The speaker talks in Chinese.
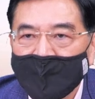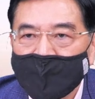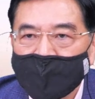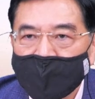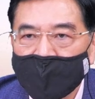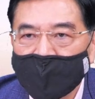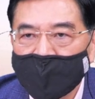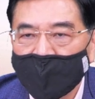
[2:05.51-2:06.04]

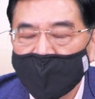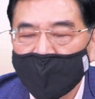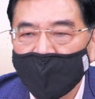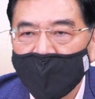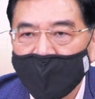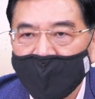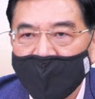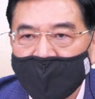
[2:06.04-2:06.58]
所以从一
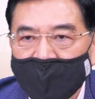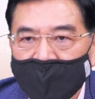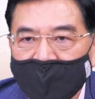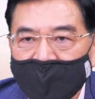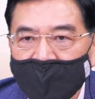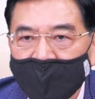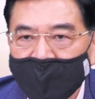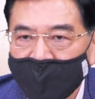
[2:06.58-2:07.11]
万八千
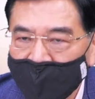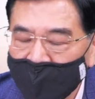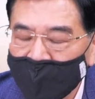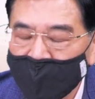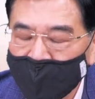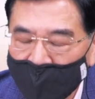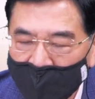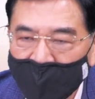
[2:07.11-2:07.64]
三，请你
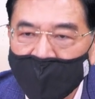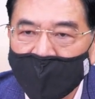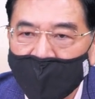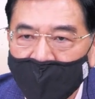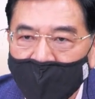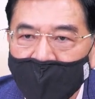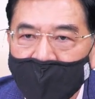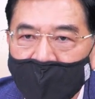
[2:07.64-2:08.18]
全力
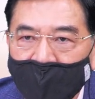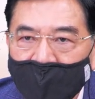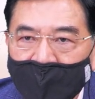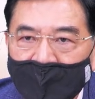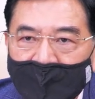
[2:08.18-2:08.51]
啊，